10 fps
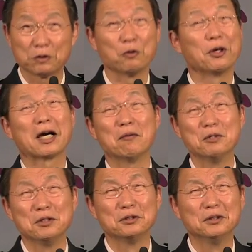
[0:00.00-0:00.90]
교회
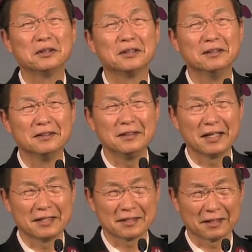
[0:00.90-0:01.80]
가면 늘 듣는
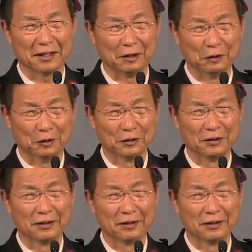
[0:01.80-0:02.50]
얘기잖아요.